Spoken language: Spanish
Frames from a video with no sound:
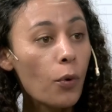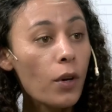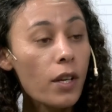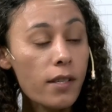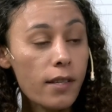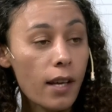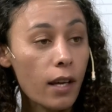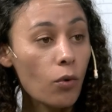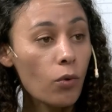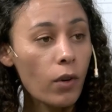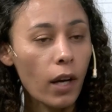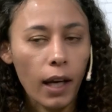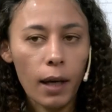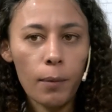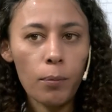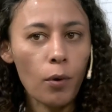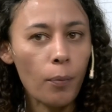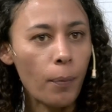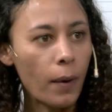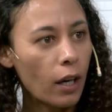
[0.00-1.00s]
puede ser un
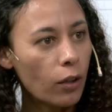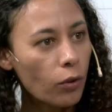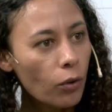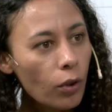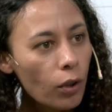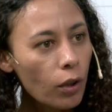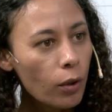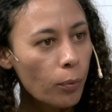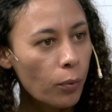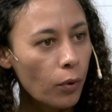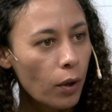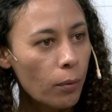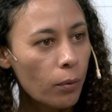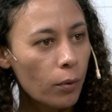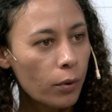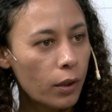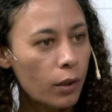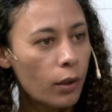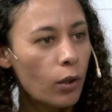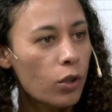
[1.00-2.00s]
ejemplo para todos
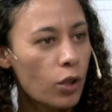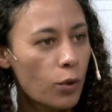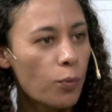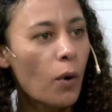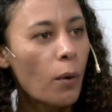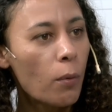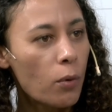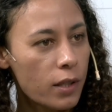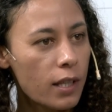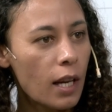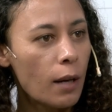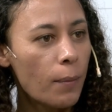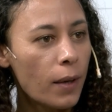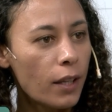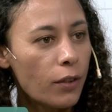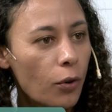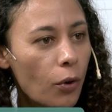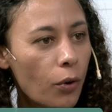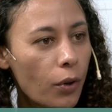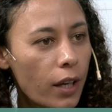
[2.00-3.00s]
los pueblos del
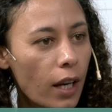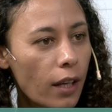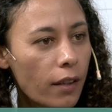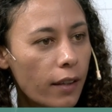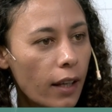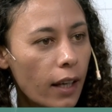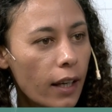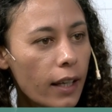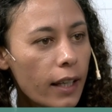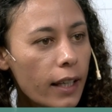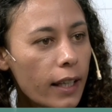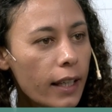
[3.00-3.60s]
Medio Oriente,